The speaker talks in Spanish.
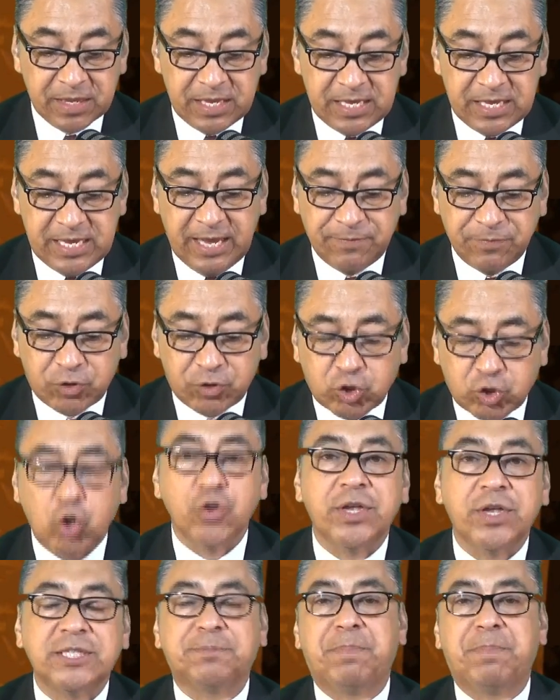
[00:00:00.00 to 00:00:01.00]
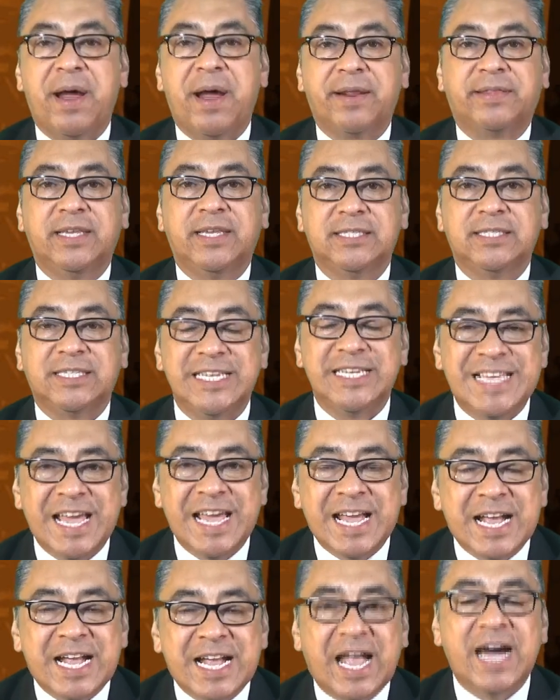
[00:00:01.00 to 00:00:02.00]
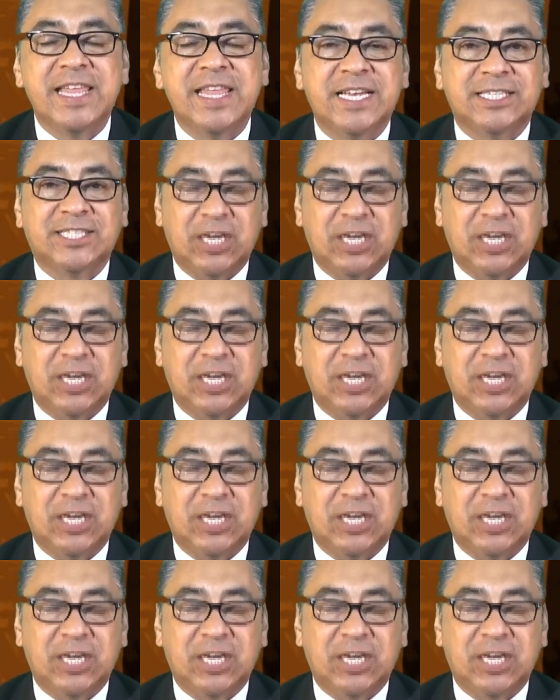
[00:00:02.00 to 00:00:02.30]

Y en todas partes y en cada